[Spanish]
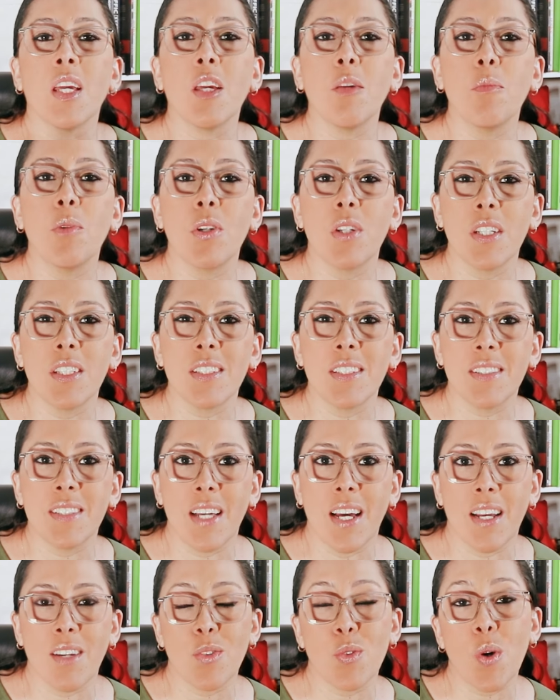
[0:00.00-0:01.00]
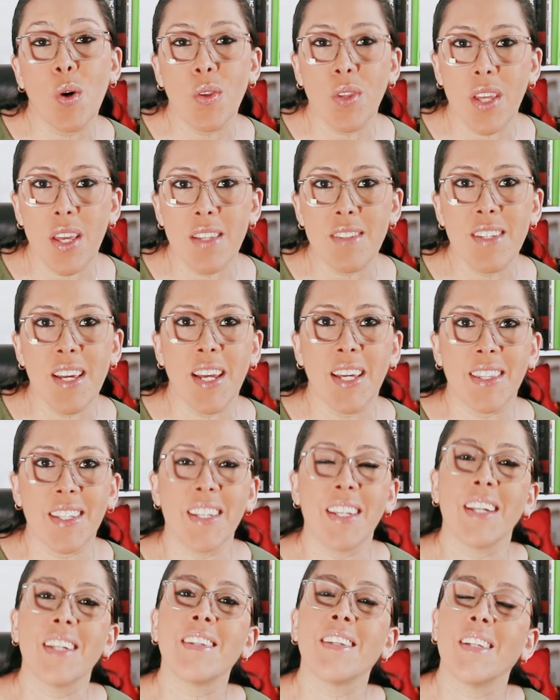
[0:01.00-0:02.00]
y monetizar su audiencia que
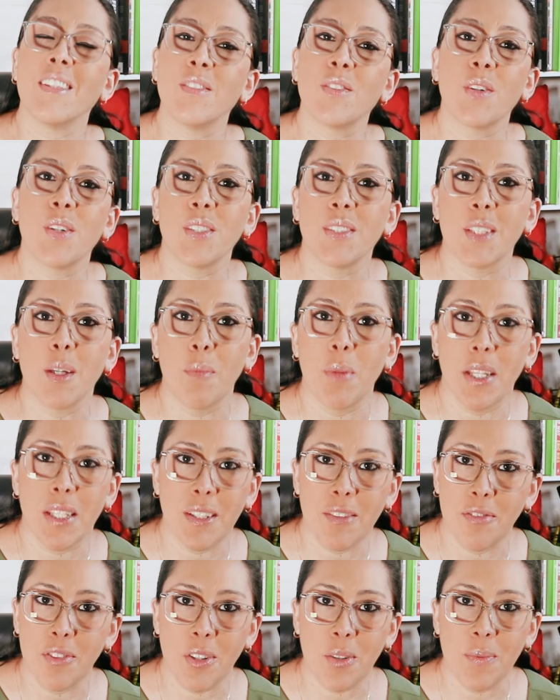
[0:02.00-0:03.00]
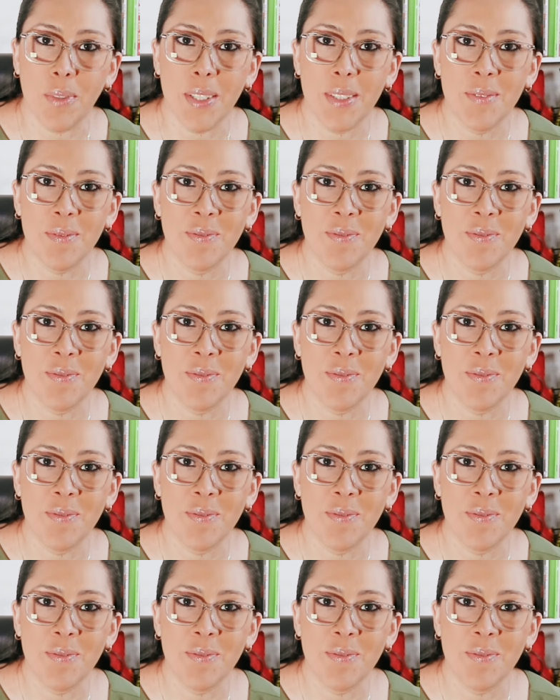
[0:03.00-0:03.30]
tienen dentro de esta plataforma.